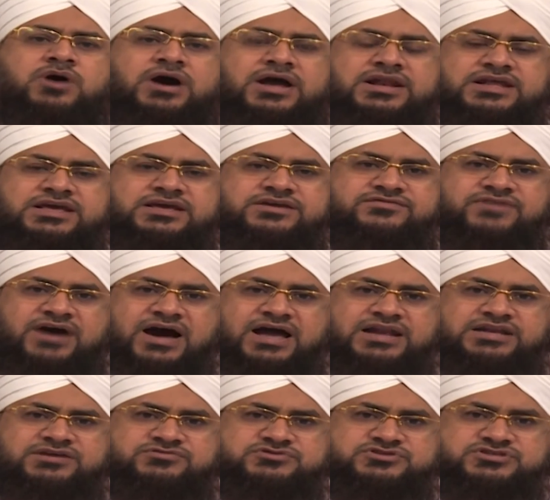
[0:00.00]
আলিহি
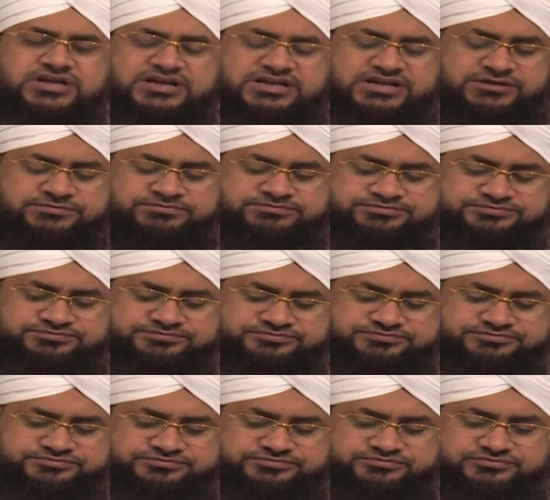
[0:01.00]
আলিহি ওয়াসাল্লাম
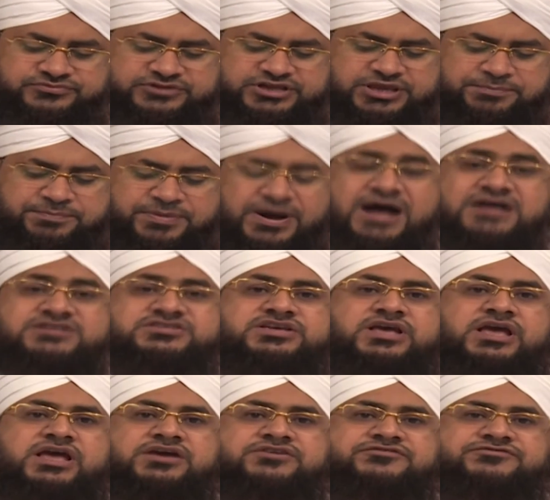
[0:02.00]
ওনার
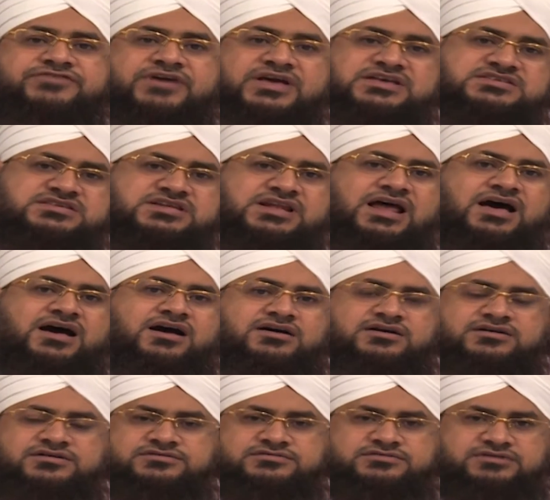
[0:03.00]
কাছে একটি ফাইসালা
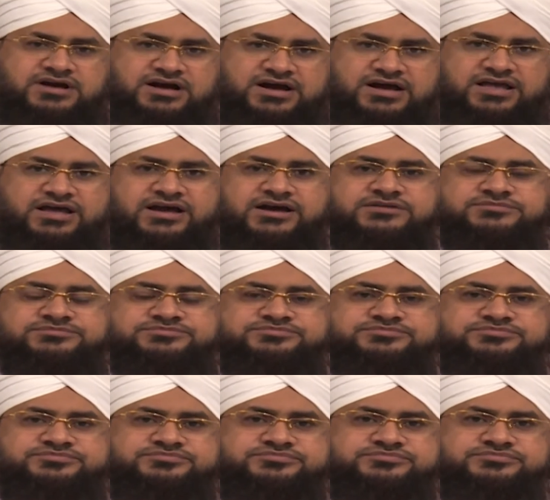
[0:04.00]
আসল
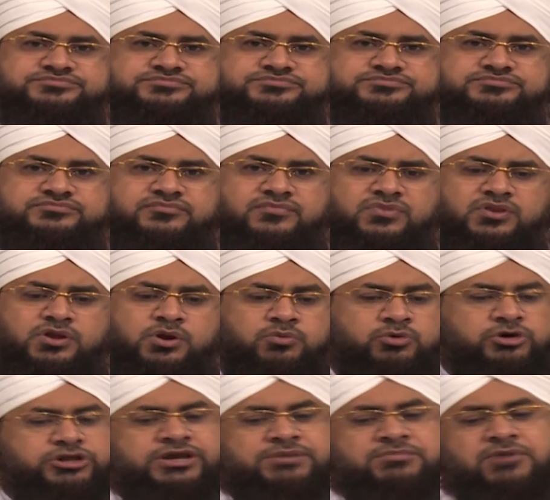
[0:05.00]

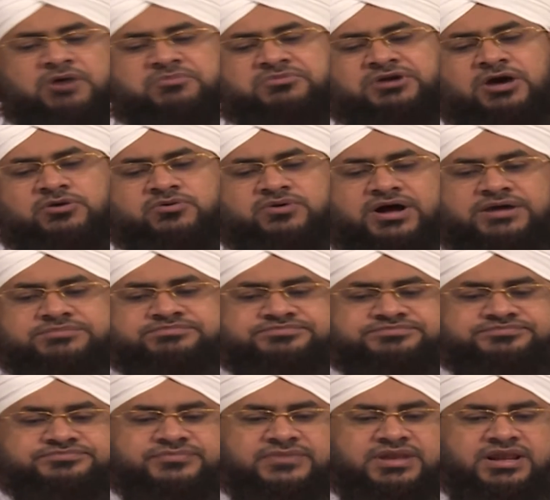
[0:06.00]
বিষয়টি এমন ছিল
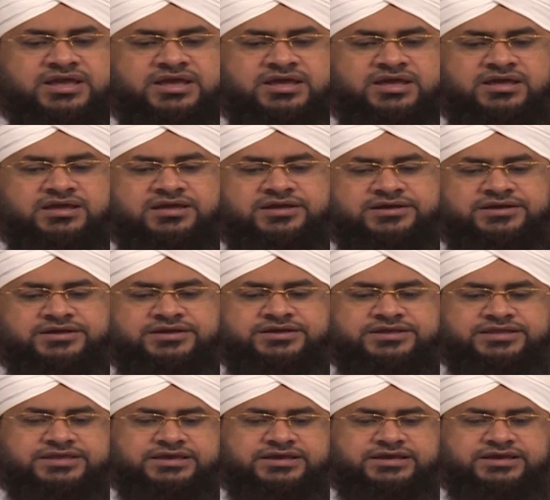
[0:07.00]

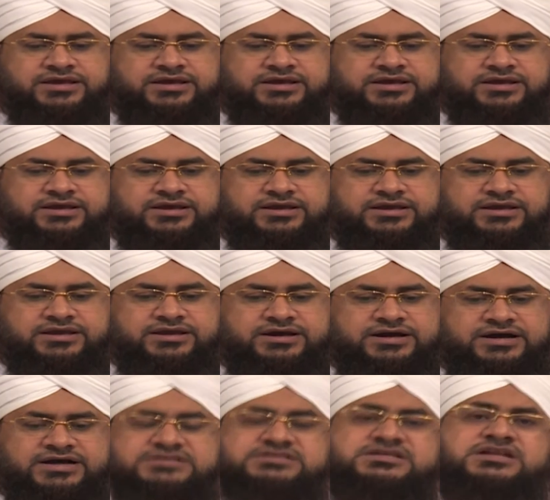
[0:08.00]
যে
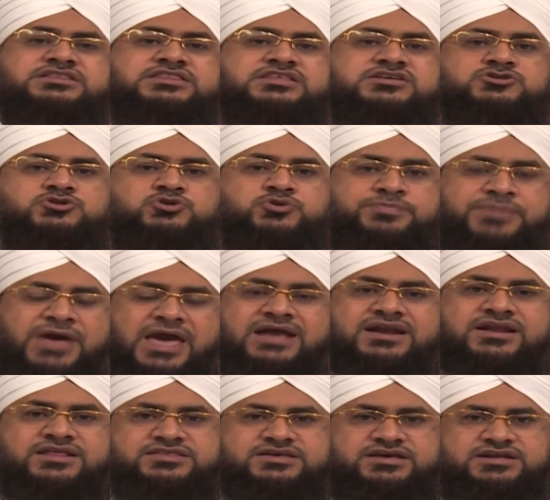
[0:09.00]
হজরত জুবাই
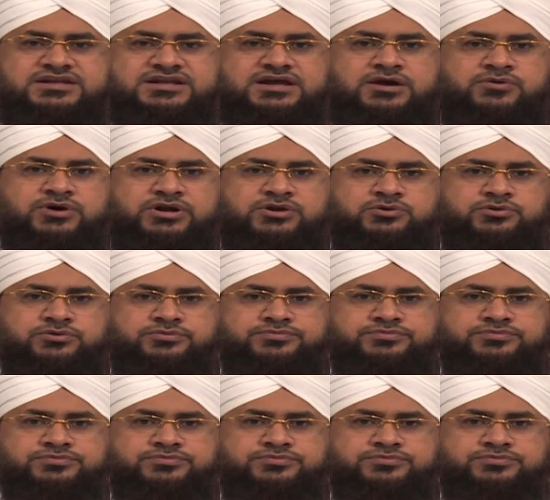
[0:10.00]
রদিয়াল্লাহানহ